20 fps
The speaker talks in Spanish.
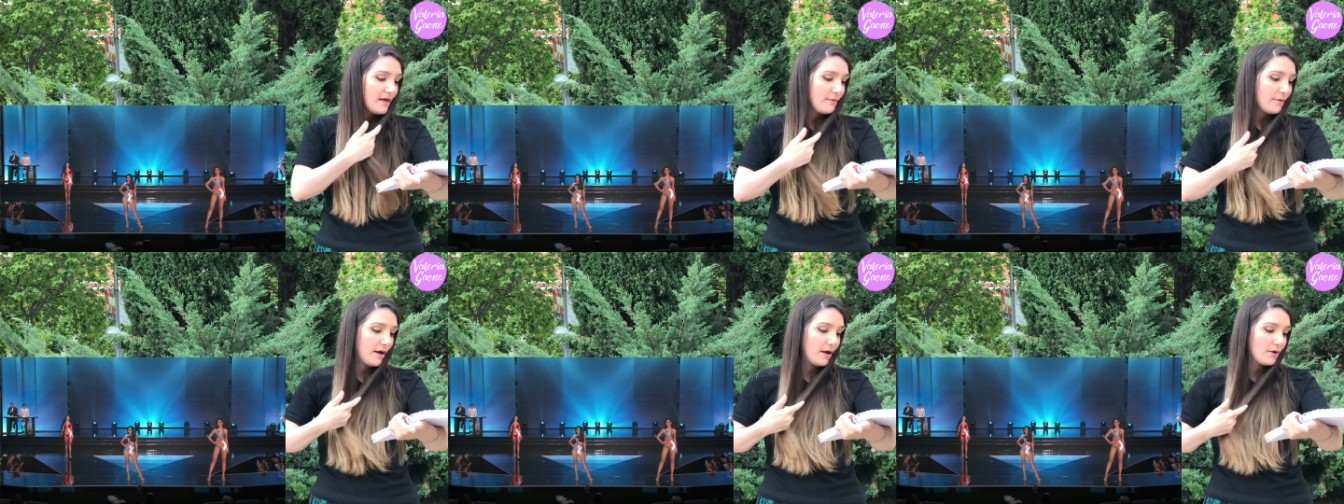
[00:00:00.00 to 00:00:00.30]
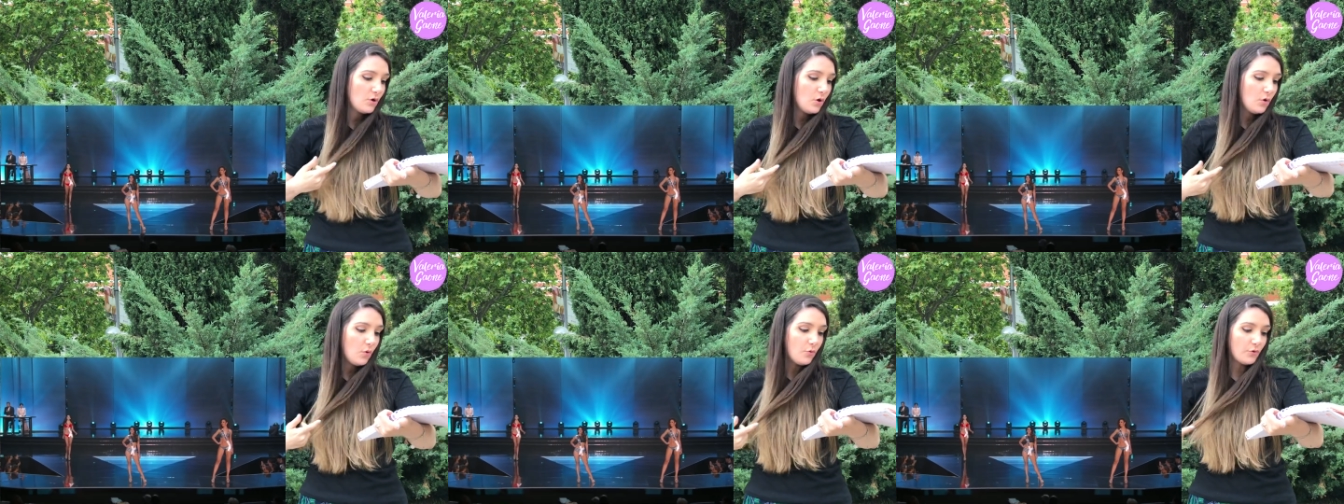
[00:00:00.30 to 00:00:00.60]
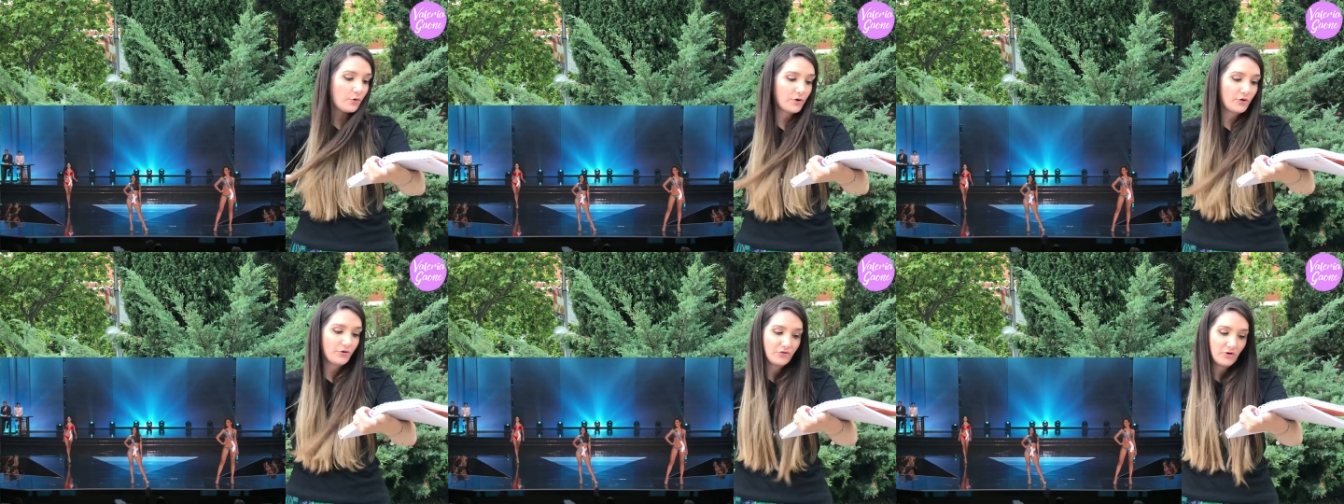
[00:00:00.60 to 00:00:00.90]
de baño,
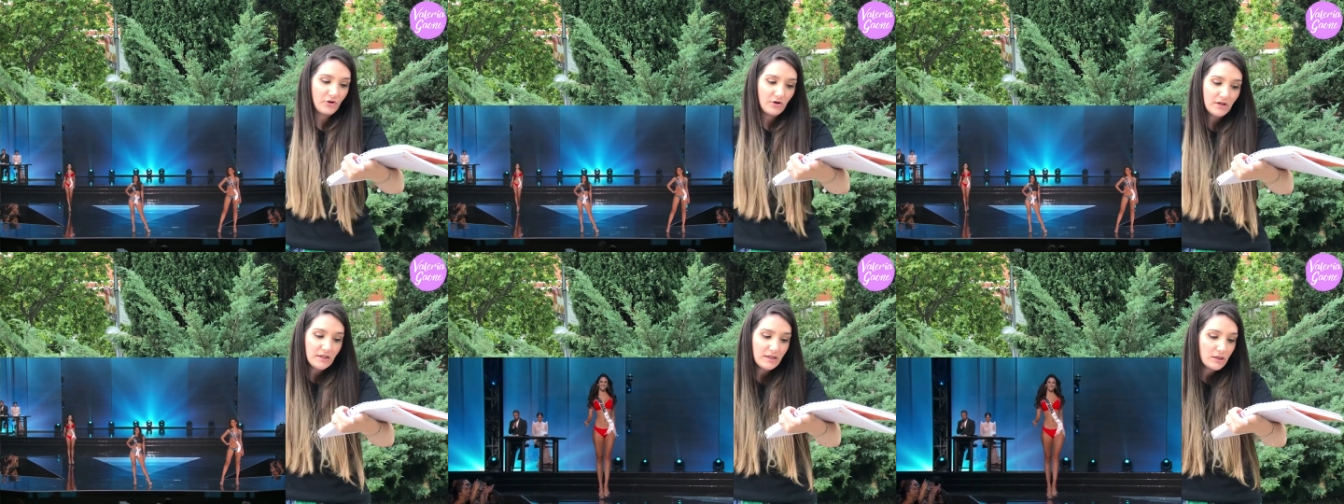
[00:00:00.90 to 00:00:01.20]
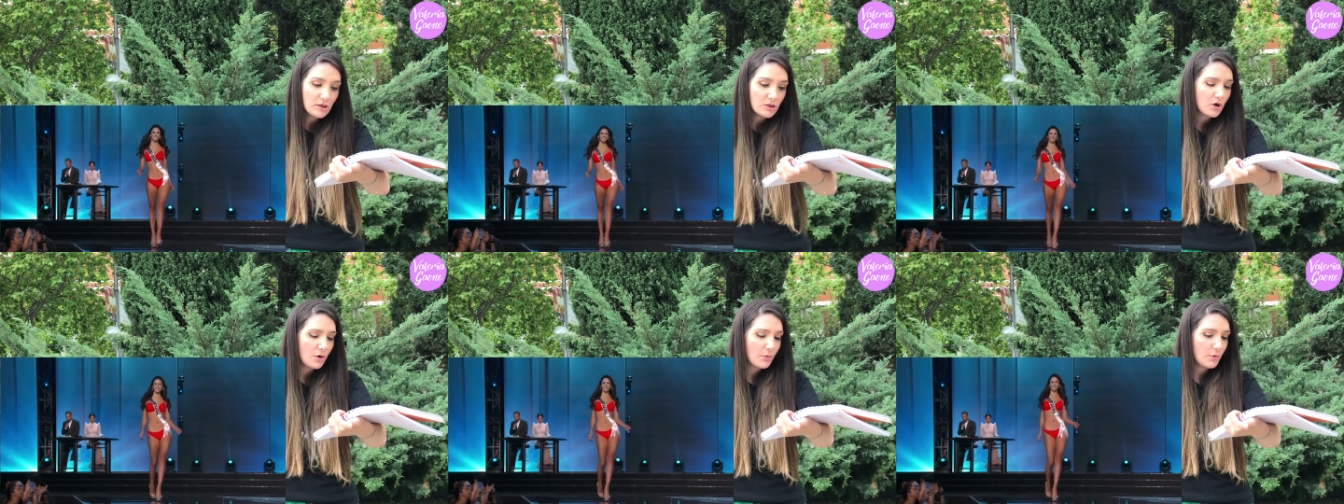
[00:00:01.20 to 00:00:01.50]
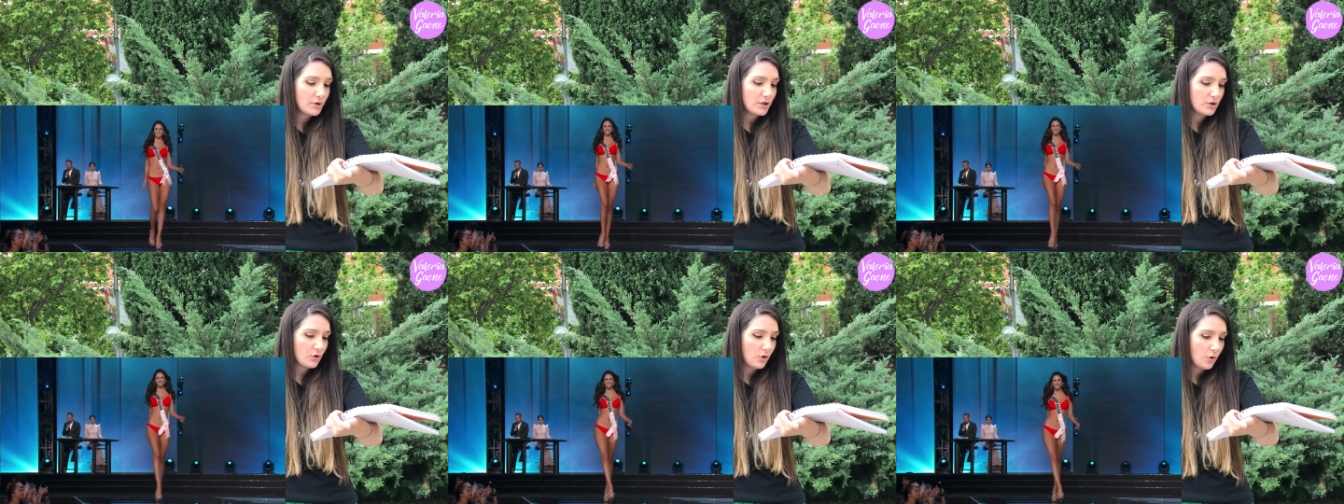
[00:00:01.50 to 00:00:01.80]
un rostro lindo,
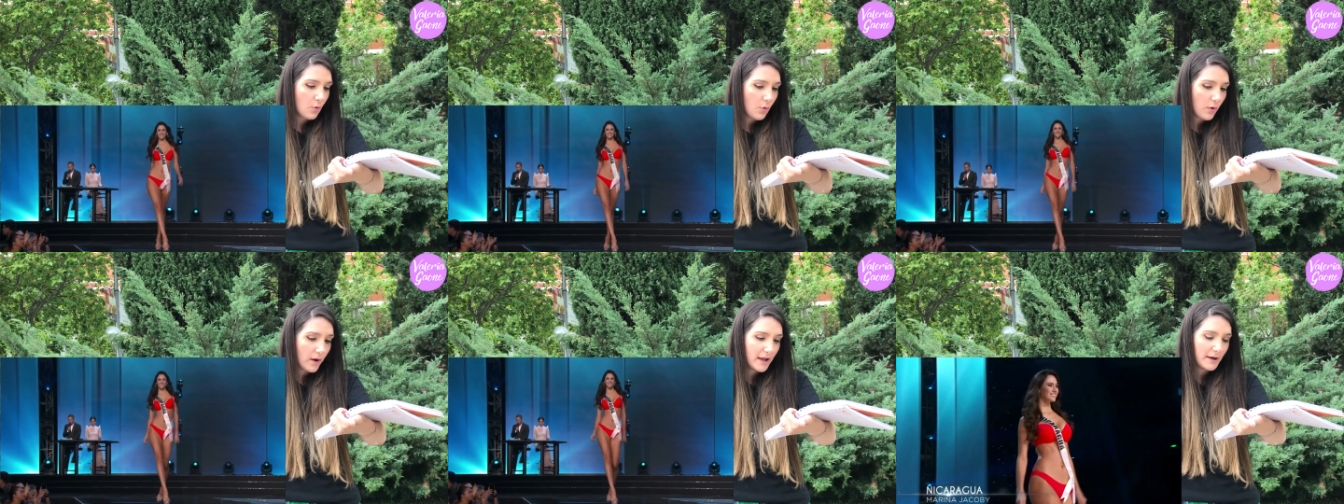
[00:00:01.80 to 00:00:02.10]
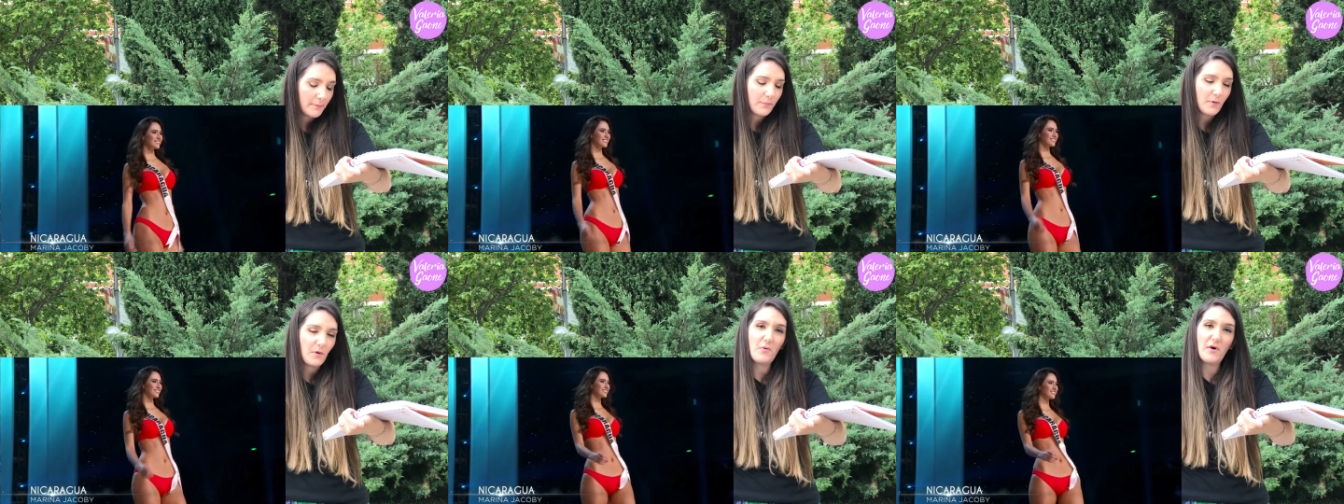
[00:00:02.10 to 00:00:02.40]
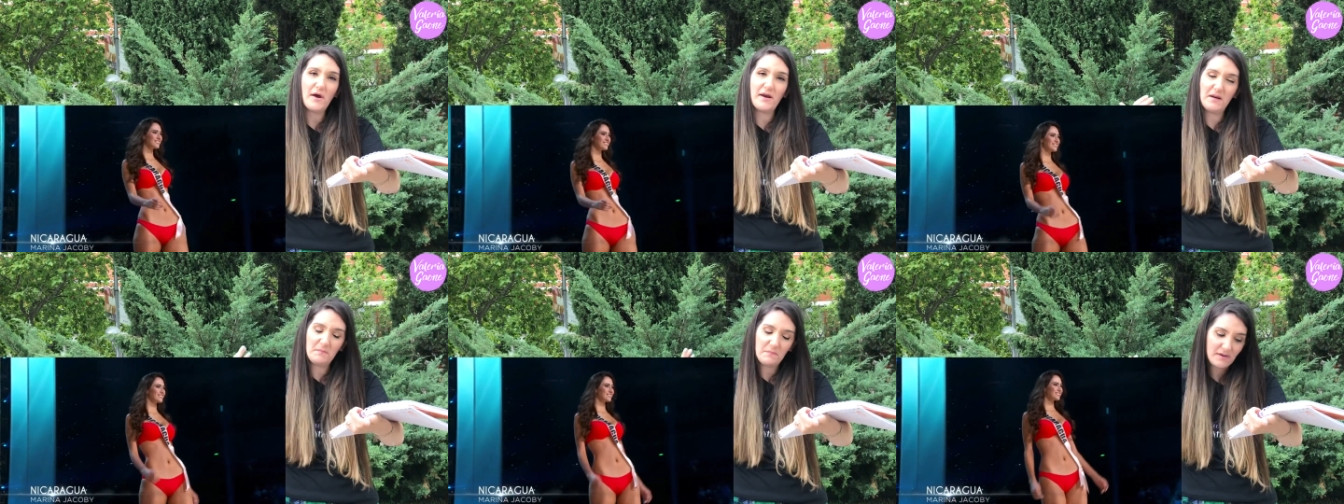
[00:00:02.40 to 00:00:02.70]
bonito cuerpo,
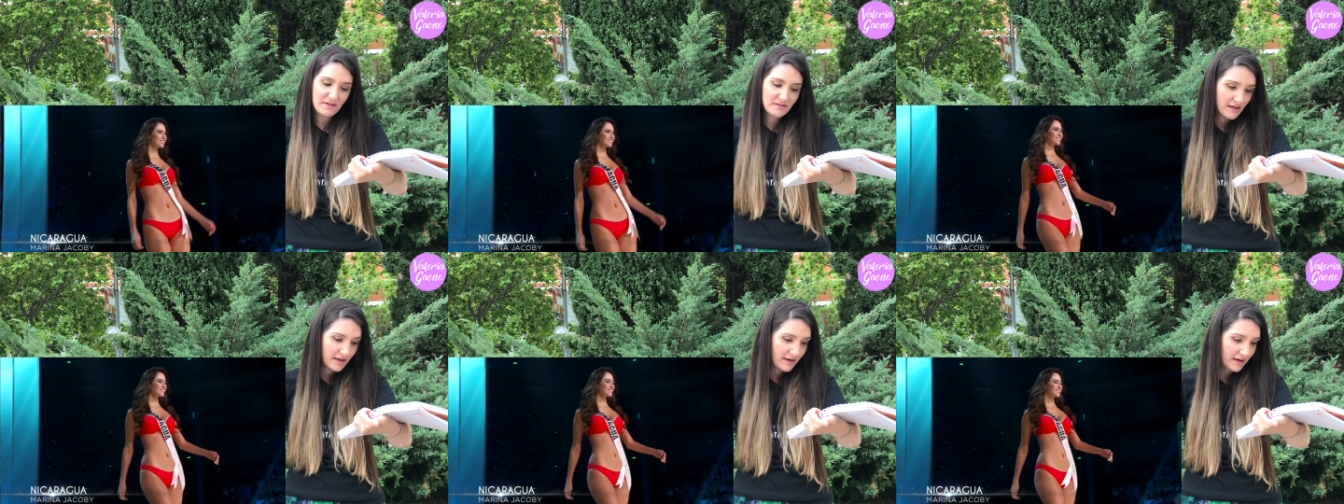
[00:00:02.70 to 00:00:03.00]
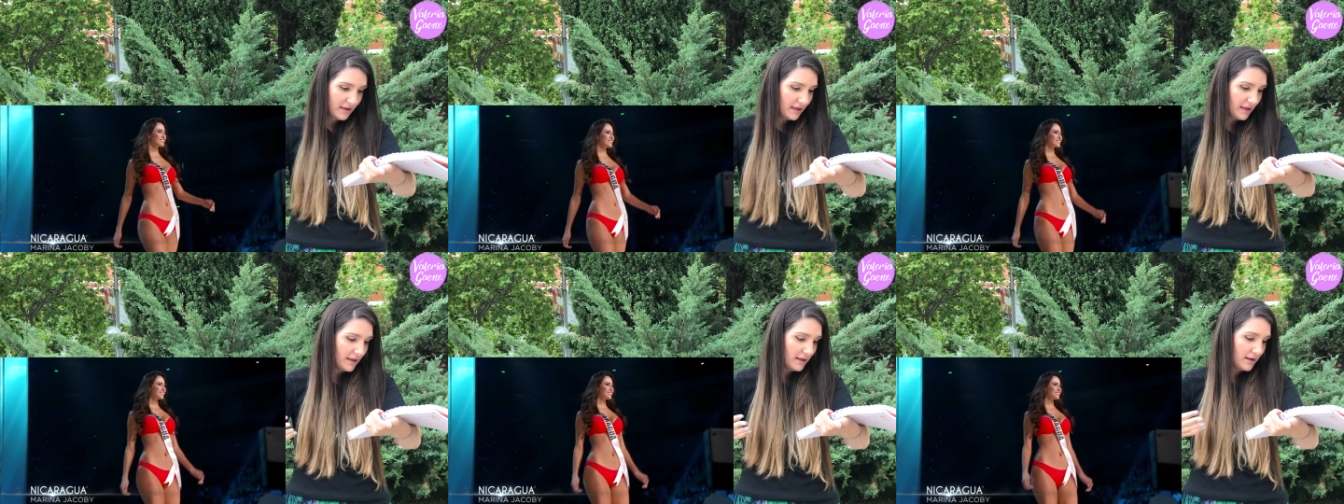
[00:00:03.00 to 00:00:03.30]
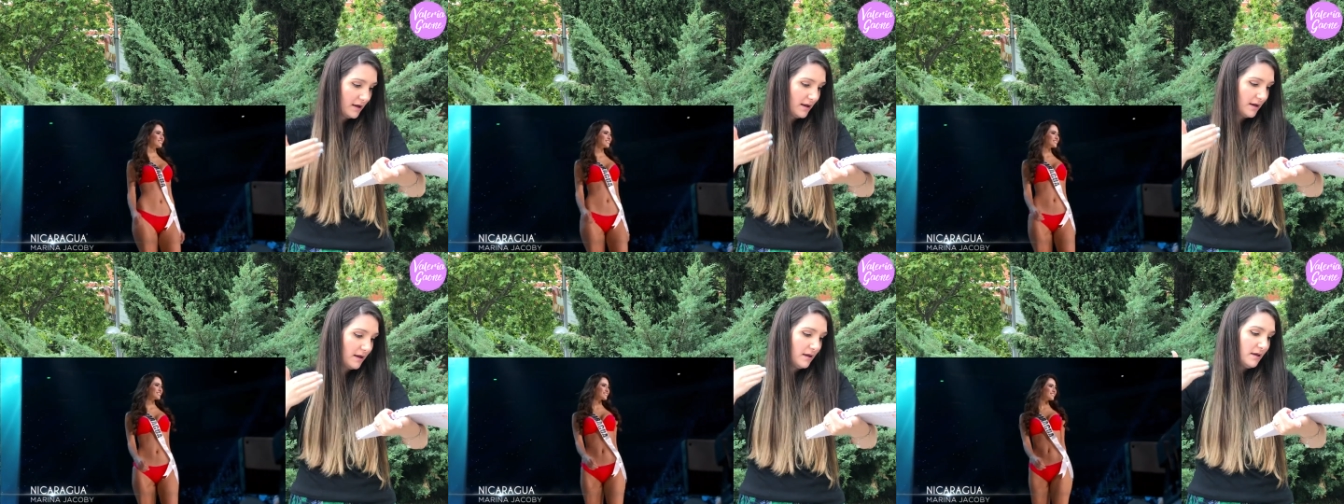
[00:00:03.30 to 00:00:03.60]
buena
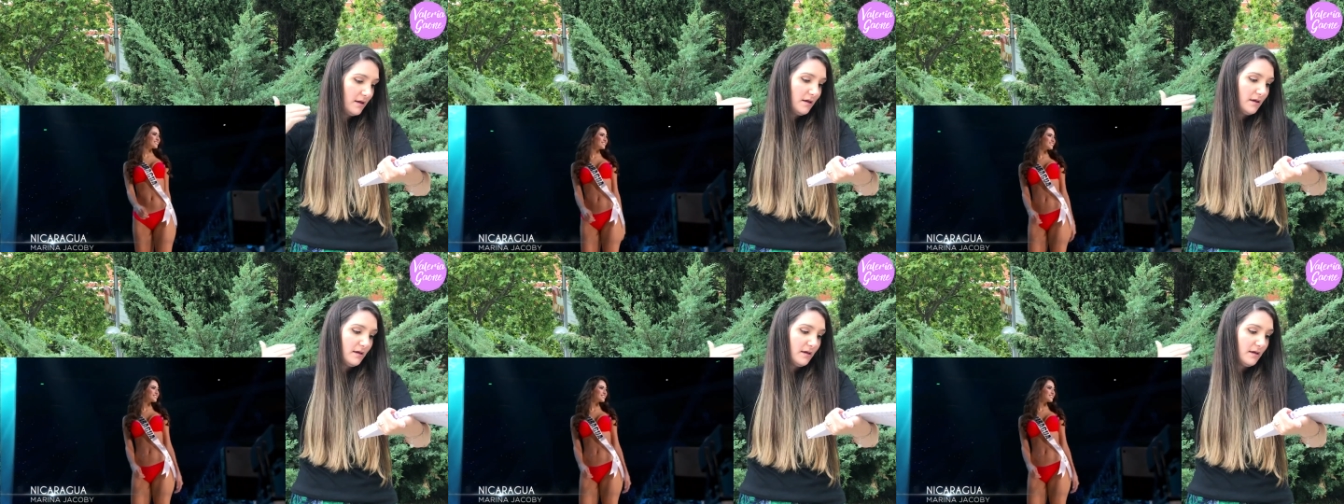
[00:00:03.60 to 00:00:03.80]
pasarela,